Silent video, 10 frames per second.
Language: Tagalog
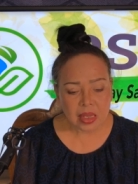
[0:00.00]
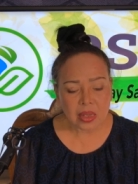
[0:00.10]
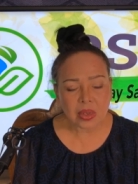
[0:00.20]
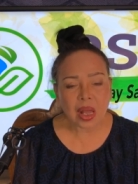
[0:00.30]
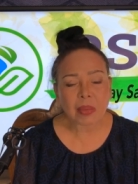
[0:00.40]

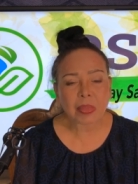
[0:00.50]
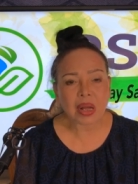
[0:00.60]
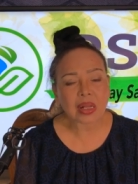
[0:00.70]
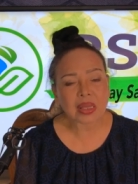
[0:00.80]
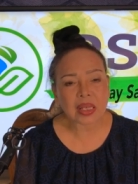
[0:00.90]
Ngayon,
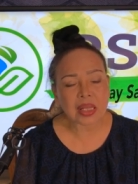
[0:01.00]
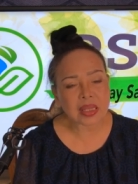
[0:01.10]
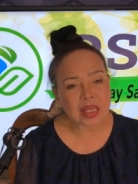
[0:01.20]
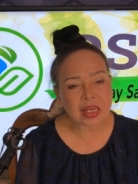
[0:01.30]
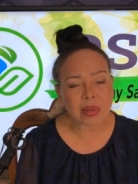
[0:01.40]
habang
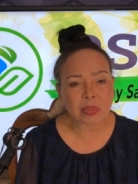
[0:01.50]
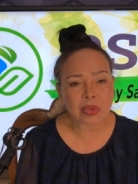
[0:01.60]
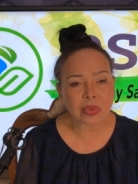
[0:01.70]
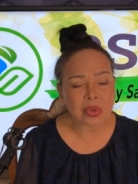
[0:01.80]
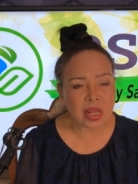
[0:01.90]
tinitignan mo
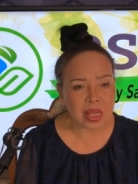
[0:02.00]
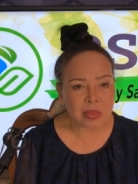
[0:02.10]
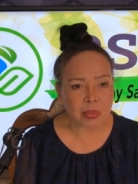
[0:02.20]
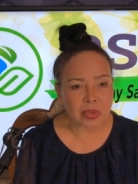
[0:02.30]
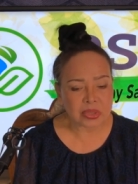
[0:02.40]
yung
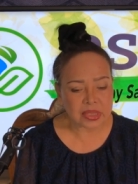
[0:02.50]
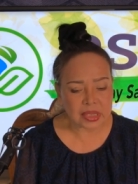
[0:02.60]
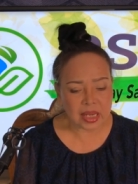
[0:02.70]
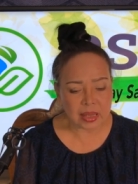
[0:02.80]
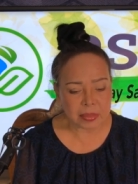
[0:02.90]
leeg mo sa
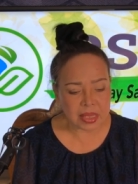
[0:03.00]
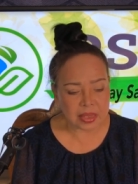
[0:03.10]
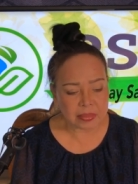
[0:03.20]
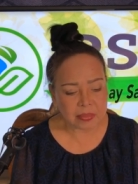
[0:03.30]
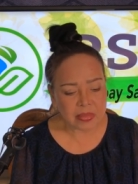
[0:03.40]

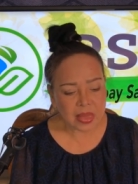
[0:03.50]
salamin,